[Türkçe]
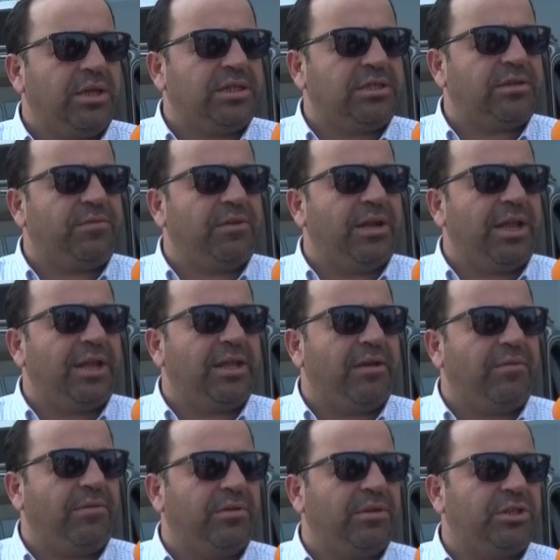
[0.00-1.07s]
Sıfırları
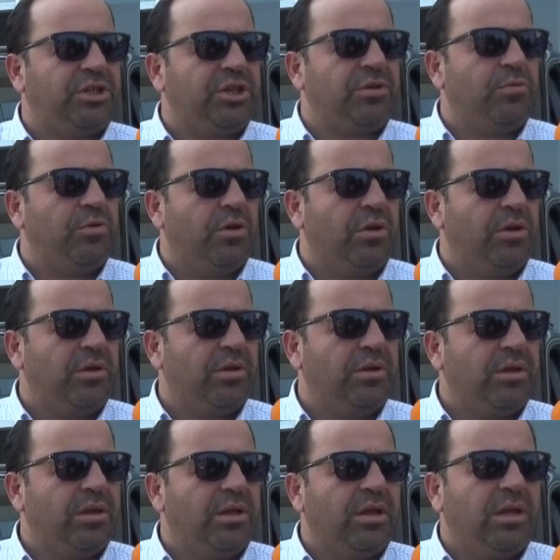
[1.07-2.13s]
da çıkmıyor
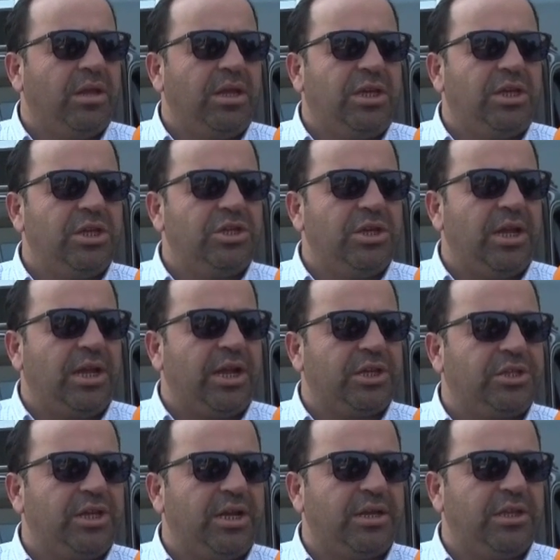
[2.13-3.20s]
ikinci el
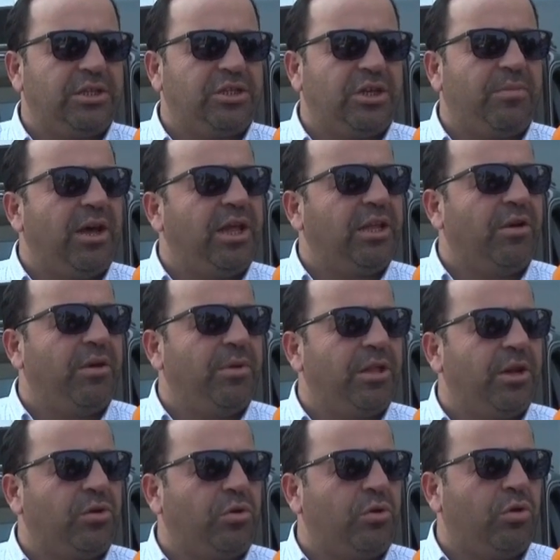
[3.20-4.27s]
araçlar çıkmaya devam
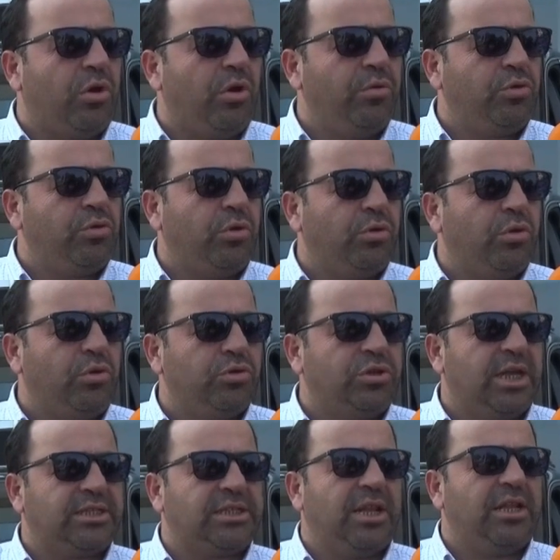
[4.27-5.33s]
eder. Covid-19
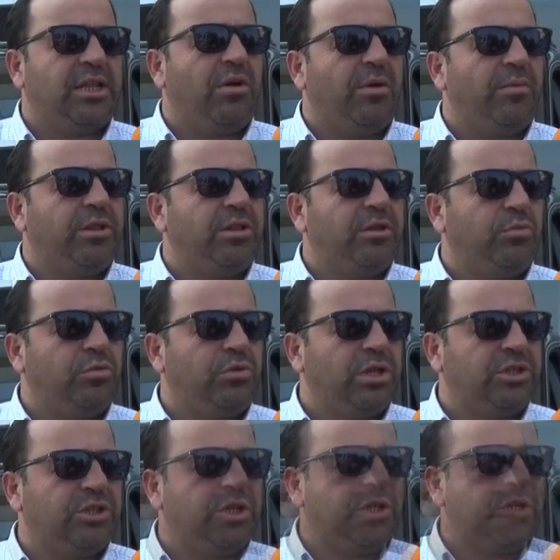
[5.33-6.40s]
hastalığı devam ettiği
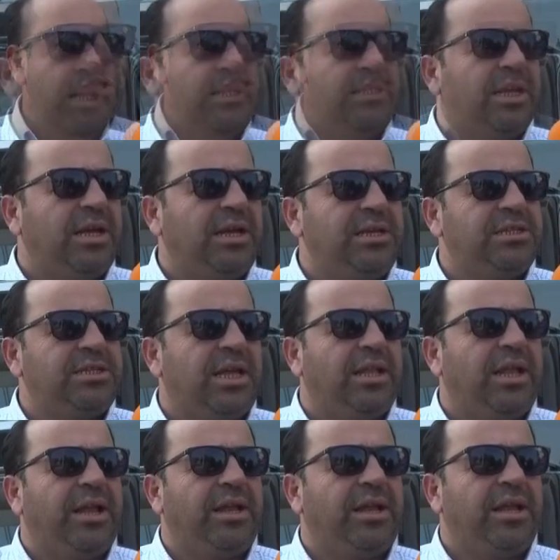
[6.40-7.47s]
müddetçe. Biraz da
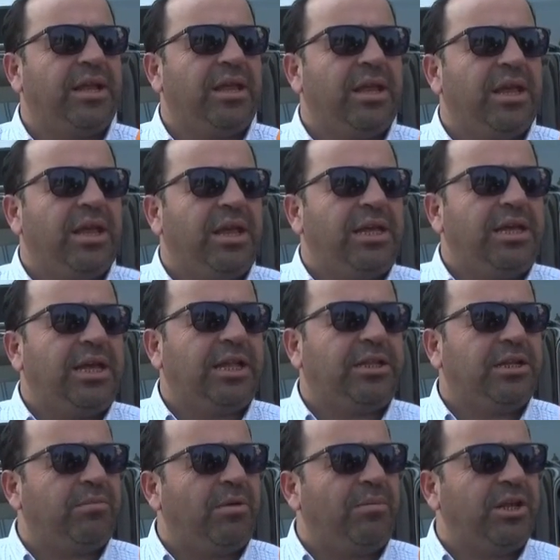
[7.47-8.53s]
insanlar
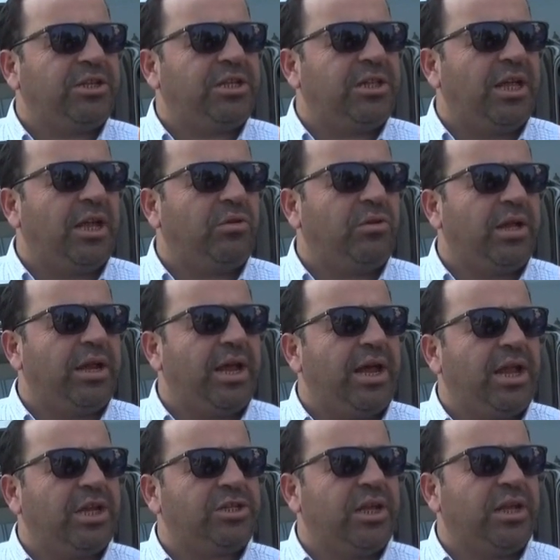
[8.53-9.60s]
yatırım amaçlı da alıyorlar.
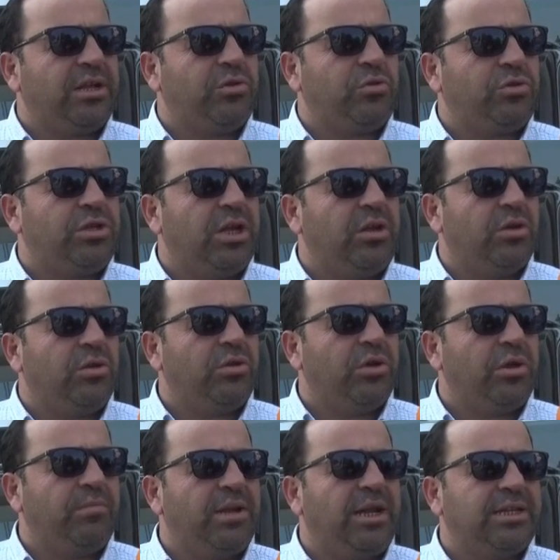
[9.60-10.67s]
Araçlar yükseliyor
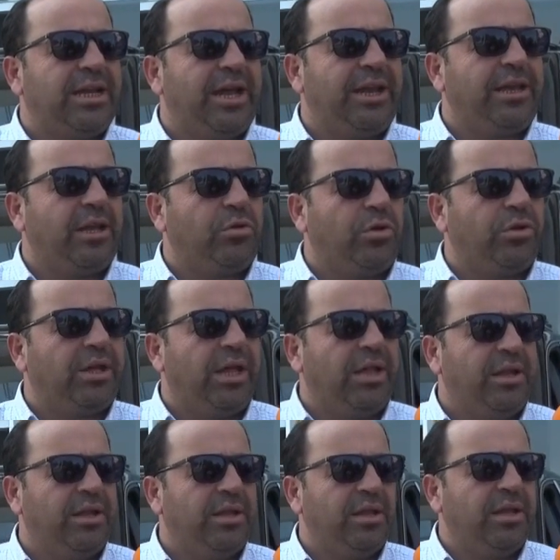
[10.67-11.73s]
diyor. Biraz hareket ondan.